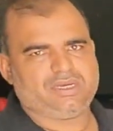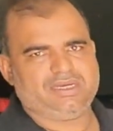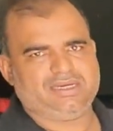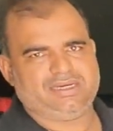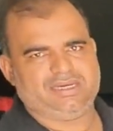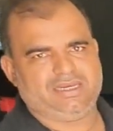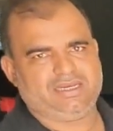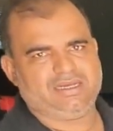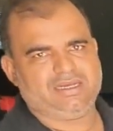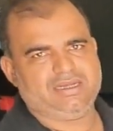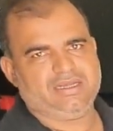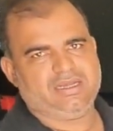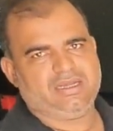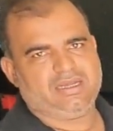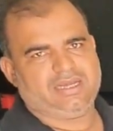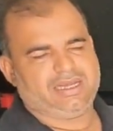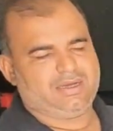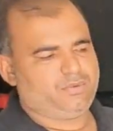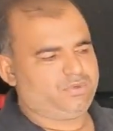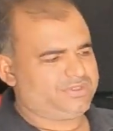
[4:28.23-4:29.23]
কোয়ালিটি
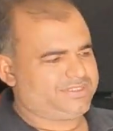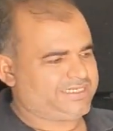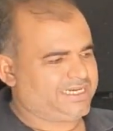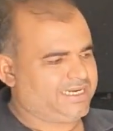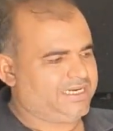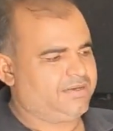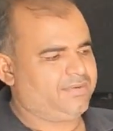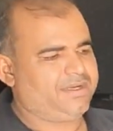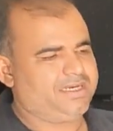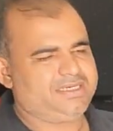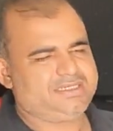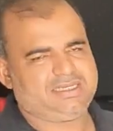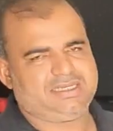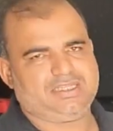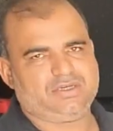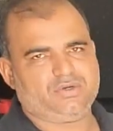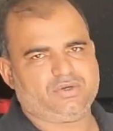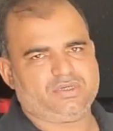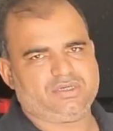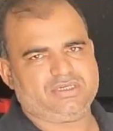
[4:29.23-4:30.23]
এবং চায়না মালের
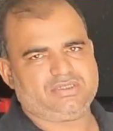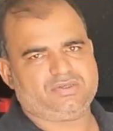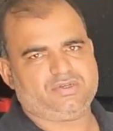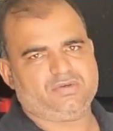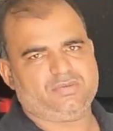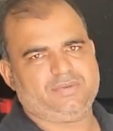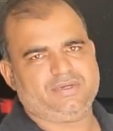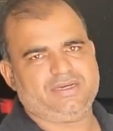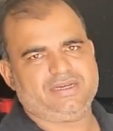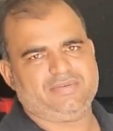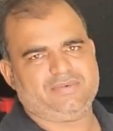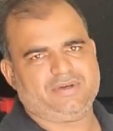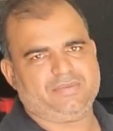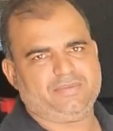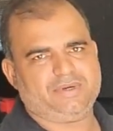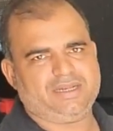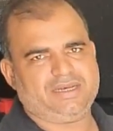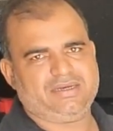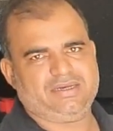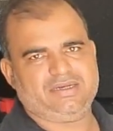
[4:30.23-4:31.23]
সাথে কন্ট্যাক্ট করবেন আমার
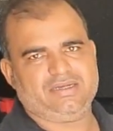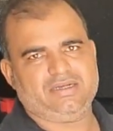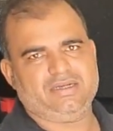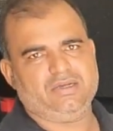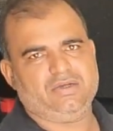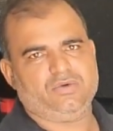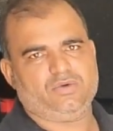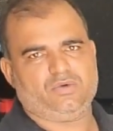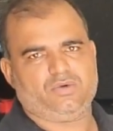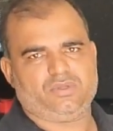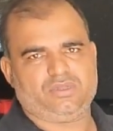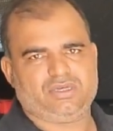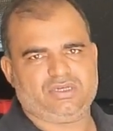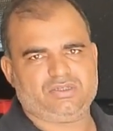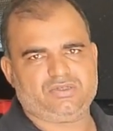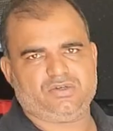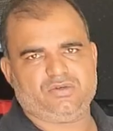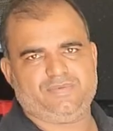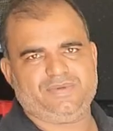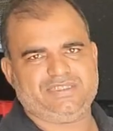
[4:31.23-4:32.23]
মাল
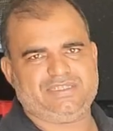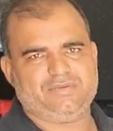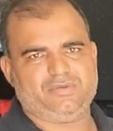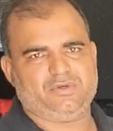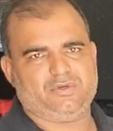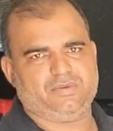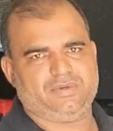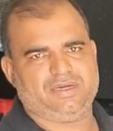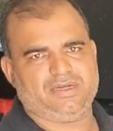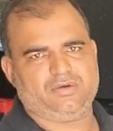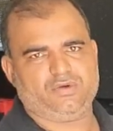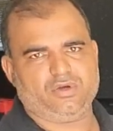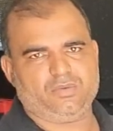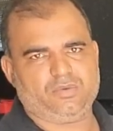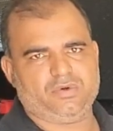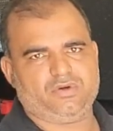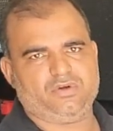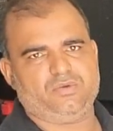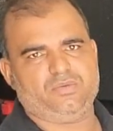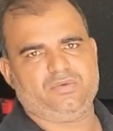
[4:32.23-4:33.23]
দিনের জন্য পিছিয়ে পড়বো না
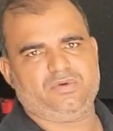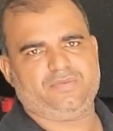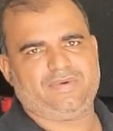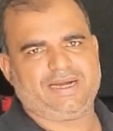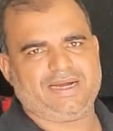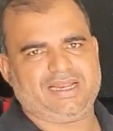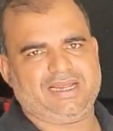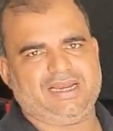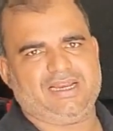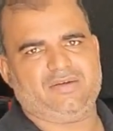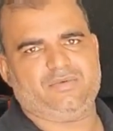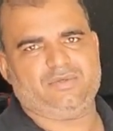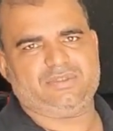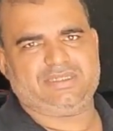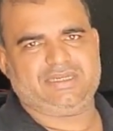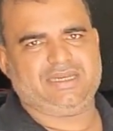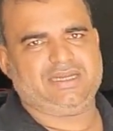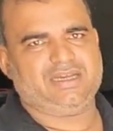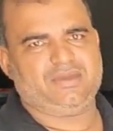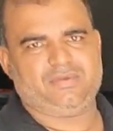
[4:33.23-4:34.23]
গল্প করবো ফাড়া এলাবো
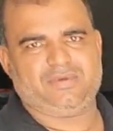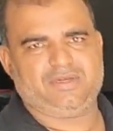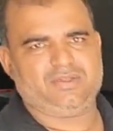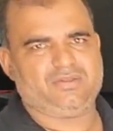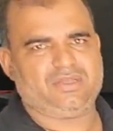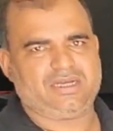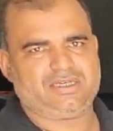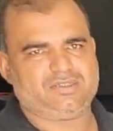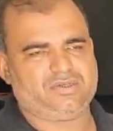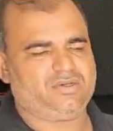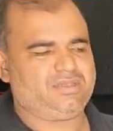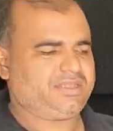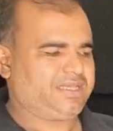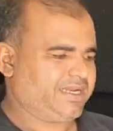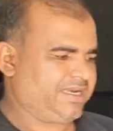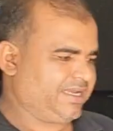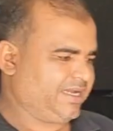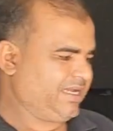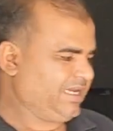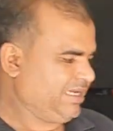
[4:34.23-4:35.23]
সেটা এলাবো কিন্তু আসলে
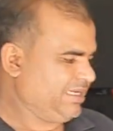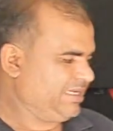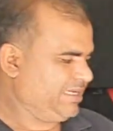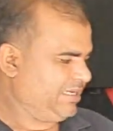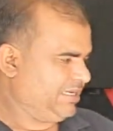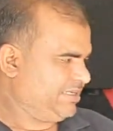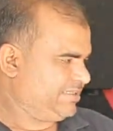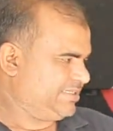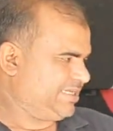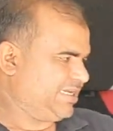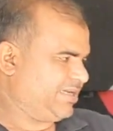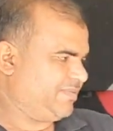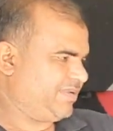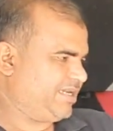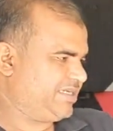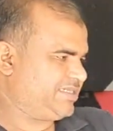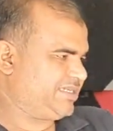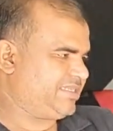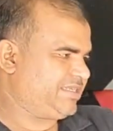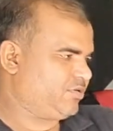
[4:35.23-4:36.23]
তা না চায়না
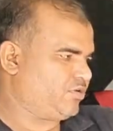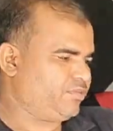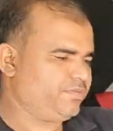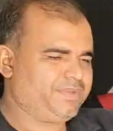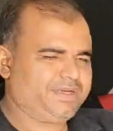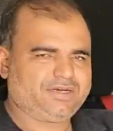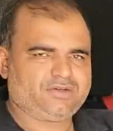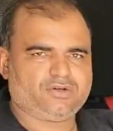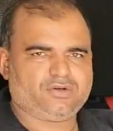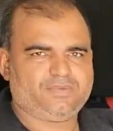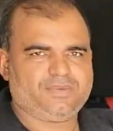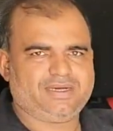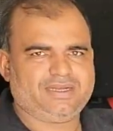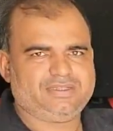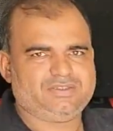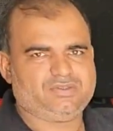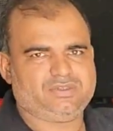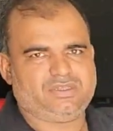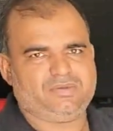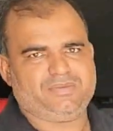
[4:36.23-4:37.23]
মালের সাথে কম্পেয়ার করবেন
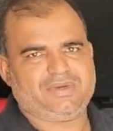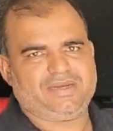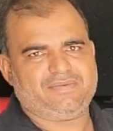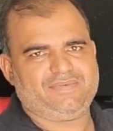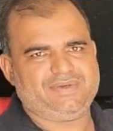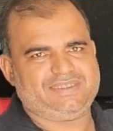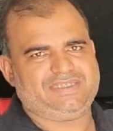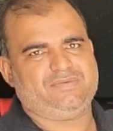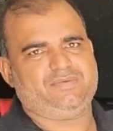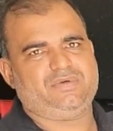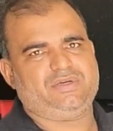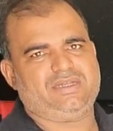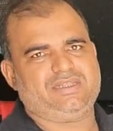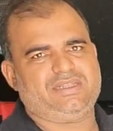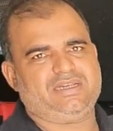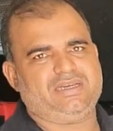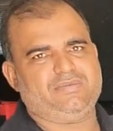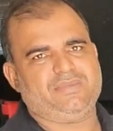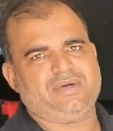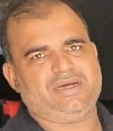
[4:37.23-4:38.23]
যদি মাল পিছিয়ে পড়ে
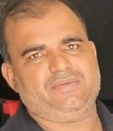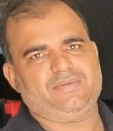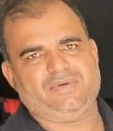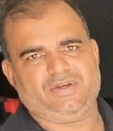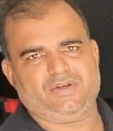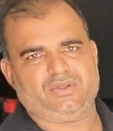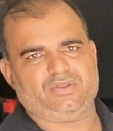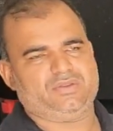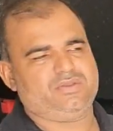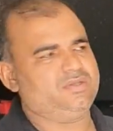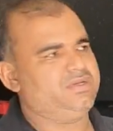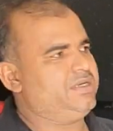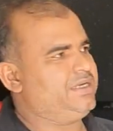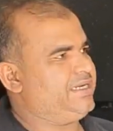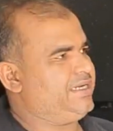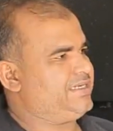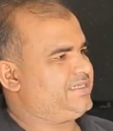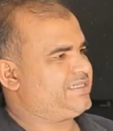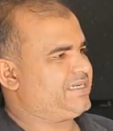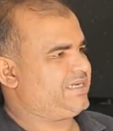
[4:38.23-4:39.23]
তাহলে মাল ফেরত
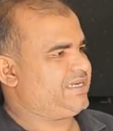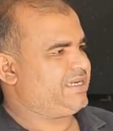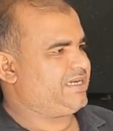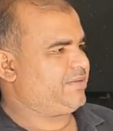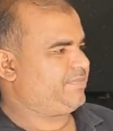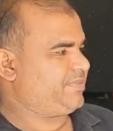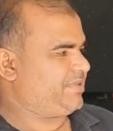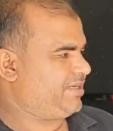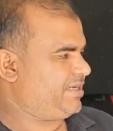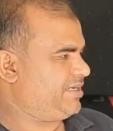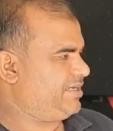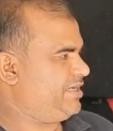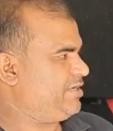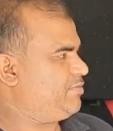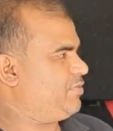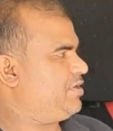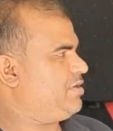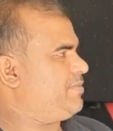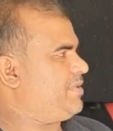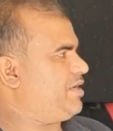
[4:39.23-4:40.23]
ইনশাল্লাহ আপনারা
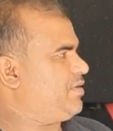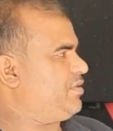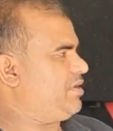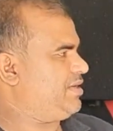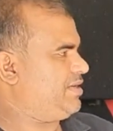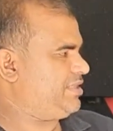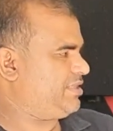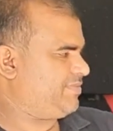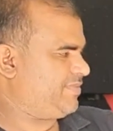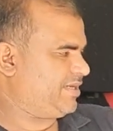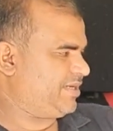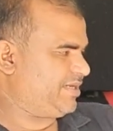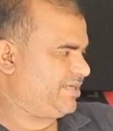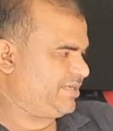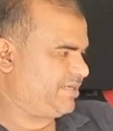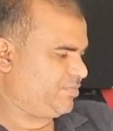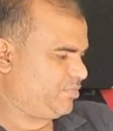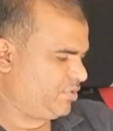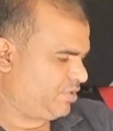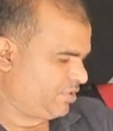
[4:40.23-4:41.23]
নির্ভয়ে মালগুলো নিতে পারেন
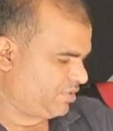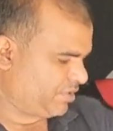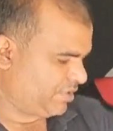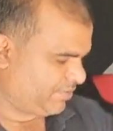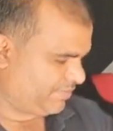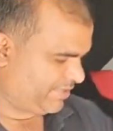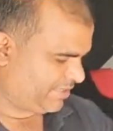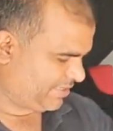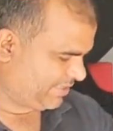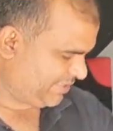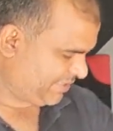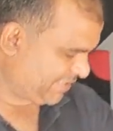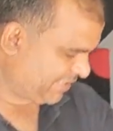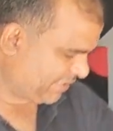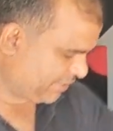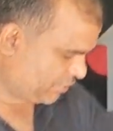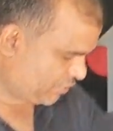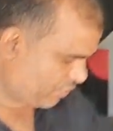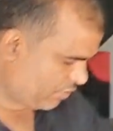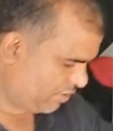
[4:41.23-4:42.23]
এটা মনিটরে ফাস্টিং
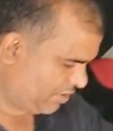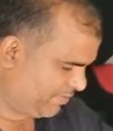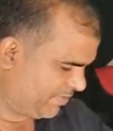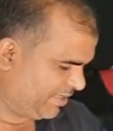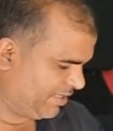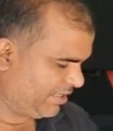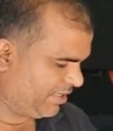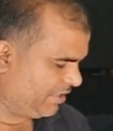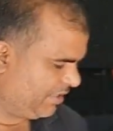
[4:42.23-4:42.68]
জ্যাকেট সহ আমরা